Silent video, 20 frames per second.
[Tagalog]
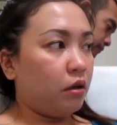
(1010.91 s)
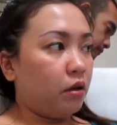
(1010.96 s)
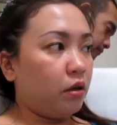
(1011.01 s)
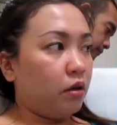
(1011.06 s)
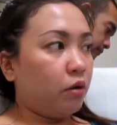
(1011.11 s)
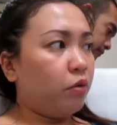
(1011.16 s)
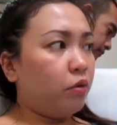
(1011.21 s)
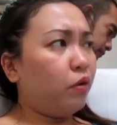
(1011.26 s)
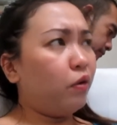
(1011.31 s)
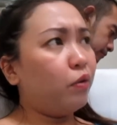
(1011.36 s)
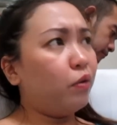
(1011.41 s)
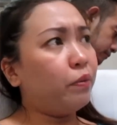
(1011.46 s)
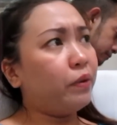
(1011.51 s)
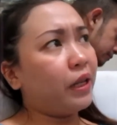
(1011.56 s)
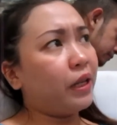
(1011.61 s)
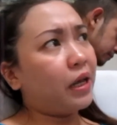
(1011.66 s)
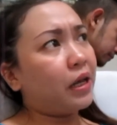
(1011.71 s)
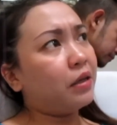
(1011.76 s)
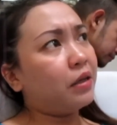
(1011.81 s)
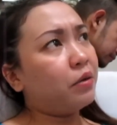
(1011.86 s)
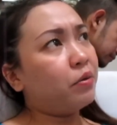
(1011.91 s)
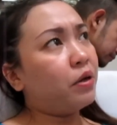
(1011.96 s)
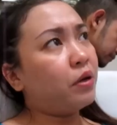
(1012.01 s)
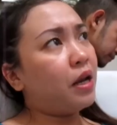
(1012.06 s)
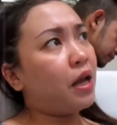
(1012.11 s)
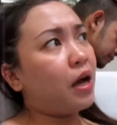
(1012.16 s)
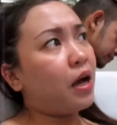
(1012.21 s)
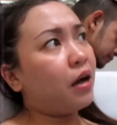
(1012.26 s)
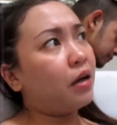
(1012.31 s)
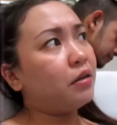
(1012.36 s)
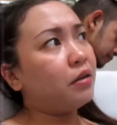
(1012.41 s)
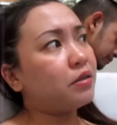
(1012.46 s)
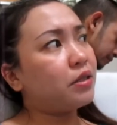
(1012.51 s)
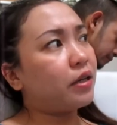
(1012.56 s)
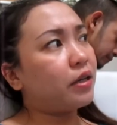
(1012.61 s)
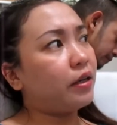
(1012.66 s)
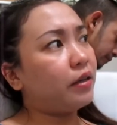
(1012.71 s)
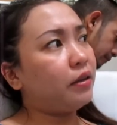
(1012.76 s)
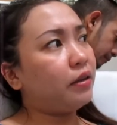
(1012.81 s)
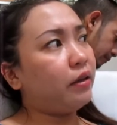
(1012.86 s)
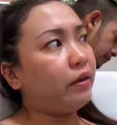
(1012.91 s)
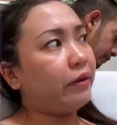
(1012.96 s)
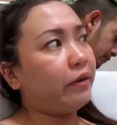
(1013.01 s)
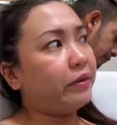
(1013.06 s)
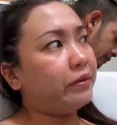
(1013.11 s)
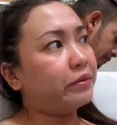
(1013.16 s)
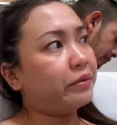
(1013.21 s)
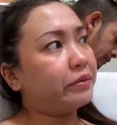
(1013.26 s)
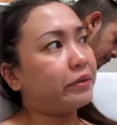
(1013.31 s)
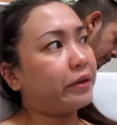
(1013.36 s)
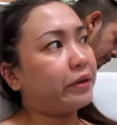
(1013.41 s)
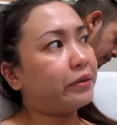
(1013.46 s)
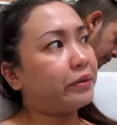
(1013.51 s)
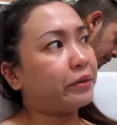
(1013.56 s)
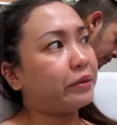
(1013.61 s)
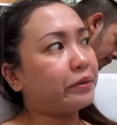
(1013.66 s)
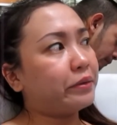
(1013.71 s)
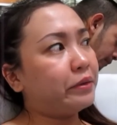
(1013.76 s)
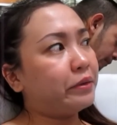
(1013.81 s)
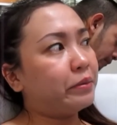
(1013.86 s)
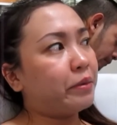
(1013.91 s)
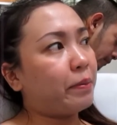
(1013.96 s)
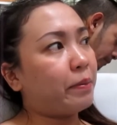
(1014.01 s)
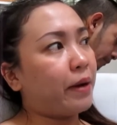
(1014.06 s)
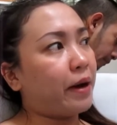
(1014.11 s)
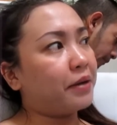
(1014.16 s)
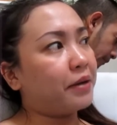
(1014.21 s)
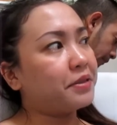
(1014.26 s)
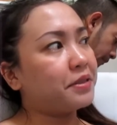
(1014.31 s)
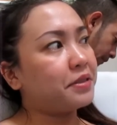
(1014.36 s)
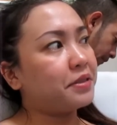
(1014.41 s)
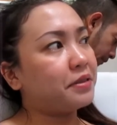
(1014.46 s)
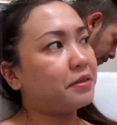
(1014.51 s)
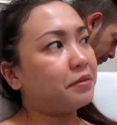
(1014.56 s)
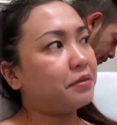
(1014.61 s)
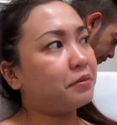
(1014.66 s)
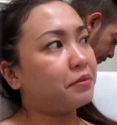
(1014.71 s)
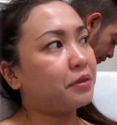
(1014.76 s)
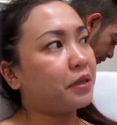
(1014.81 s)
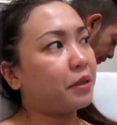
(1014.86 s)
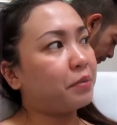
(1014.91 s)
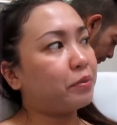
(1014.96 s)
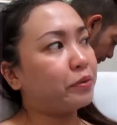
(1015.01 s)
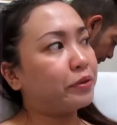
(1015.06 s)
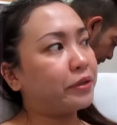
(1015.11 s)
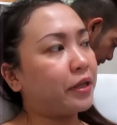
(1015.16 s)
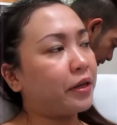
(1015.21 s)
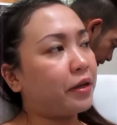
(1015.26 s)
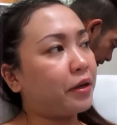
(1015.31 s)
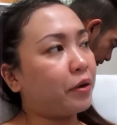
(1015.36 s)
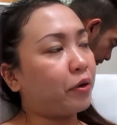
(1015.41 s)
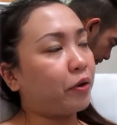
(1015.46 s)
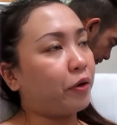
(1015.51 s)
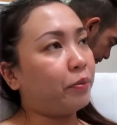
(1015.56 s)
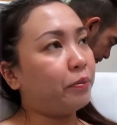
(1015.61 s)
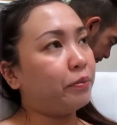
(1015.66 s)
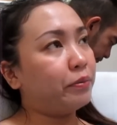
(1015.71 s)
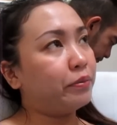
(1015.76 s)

Ewan ko, bigla na wala nga yung sakit eh. Nung ano, lumabas, nung nagpunta ng Rob.